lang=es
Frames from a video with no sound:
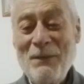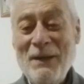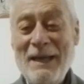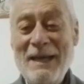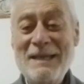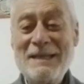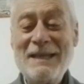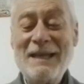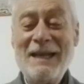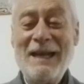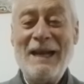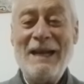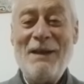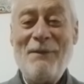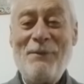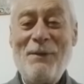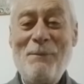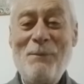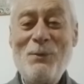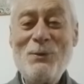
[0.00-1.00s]
que es la
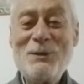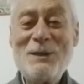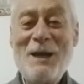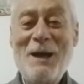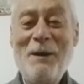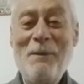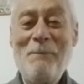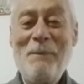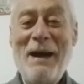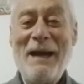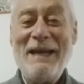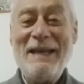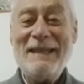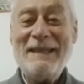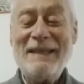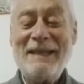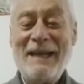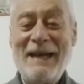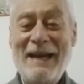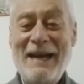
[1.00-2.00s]
famosa
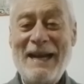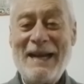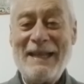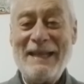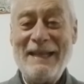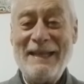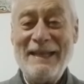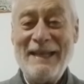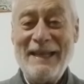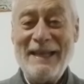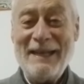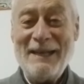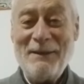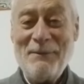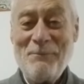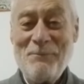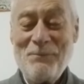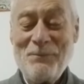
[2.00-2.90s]
maestra jardinera.